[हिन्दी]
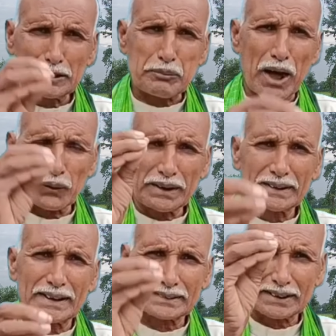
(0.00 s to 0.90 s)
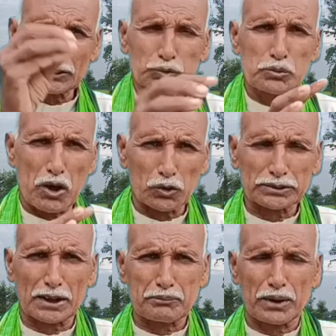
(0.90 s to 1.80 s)
कि दीपावली जैसे शुभ
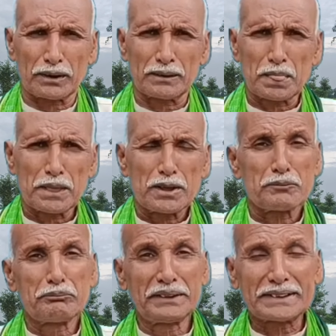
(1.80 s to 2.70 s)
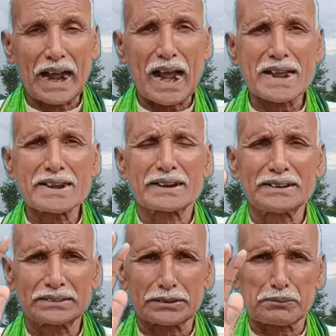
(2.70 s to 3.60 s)
अवसर पर मिठाई
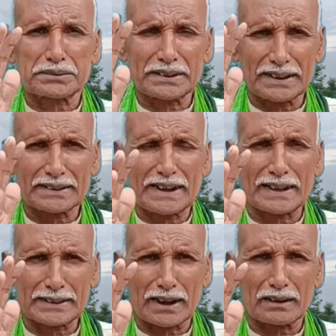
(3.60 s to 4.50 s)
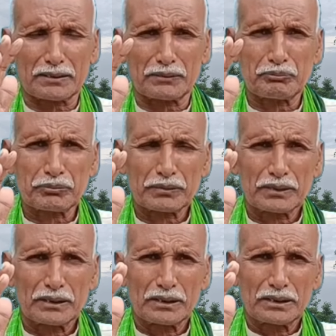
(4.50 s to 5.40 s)
की सबसे ज़्यादा
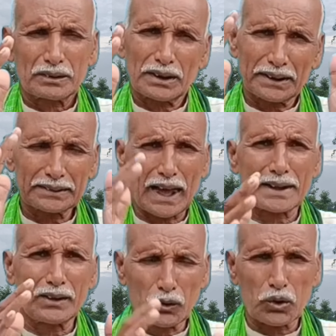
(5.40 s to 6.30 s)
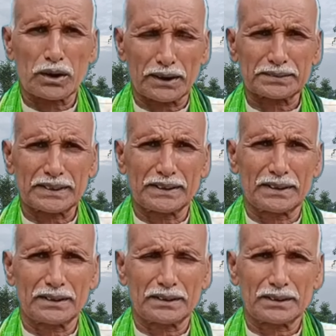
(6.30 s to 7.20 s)
खरीदारी लोग करते
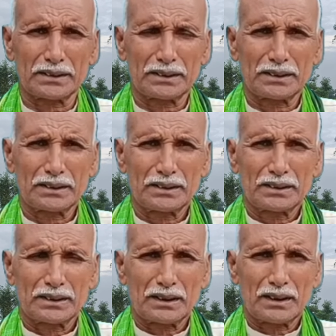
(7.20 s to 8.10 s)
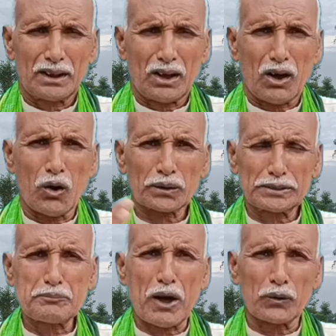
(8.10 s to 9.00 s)
हैं
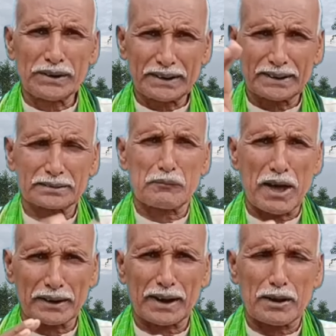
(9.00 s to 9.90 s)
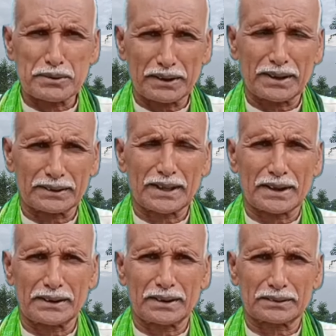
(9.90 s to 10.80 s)
और दीपावली के सामान का भी
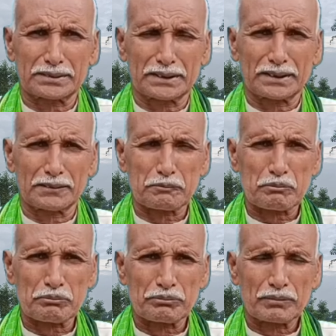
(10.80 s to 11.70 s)
खरीदारी करते हैं